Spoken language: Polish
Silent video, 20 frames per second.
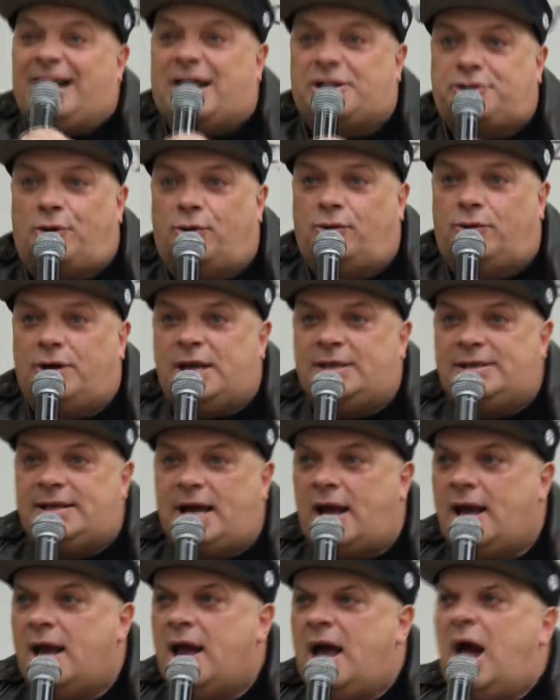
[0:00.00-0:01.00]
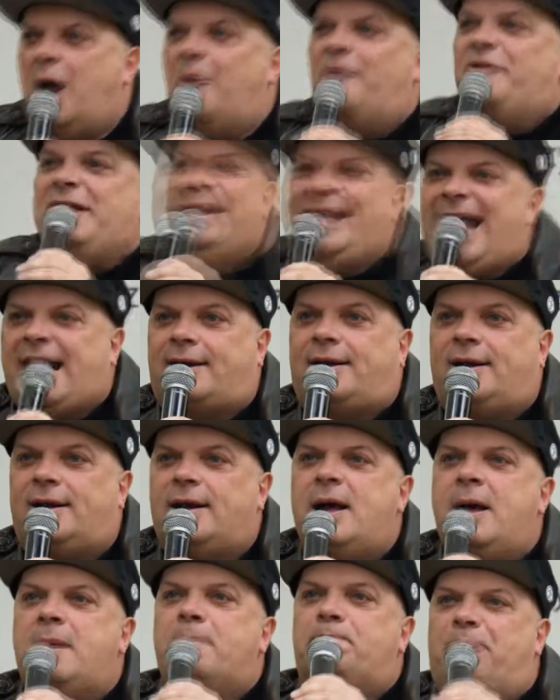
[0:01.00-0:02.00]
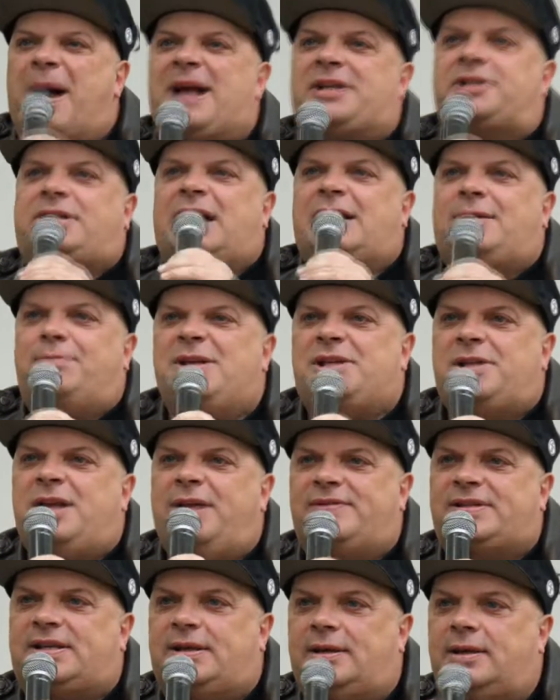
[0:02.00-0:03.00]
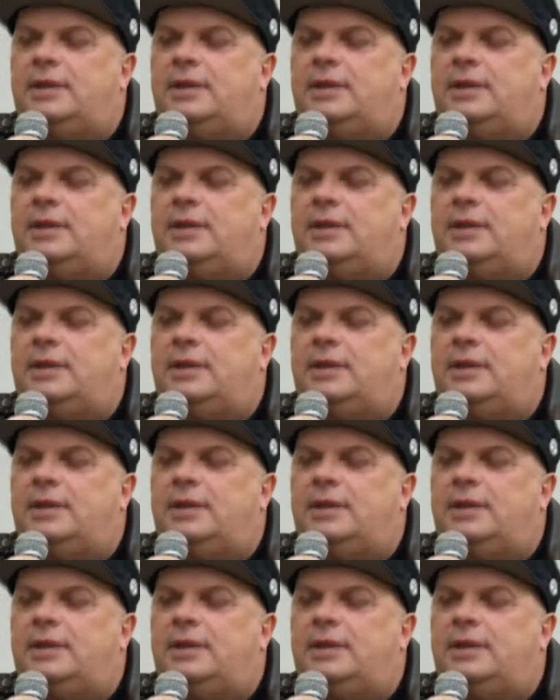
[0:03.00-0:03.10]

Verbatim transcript: historyczne się pojawiają też, jak wyglądało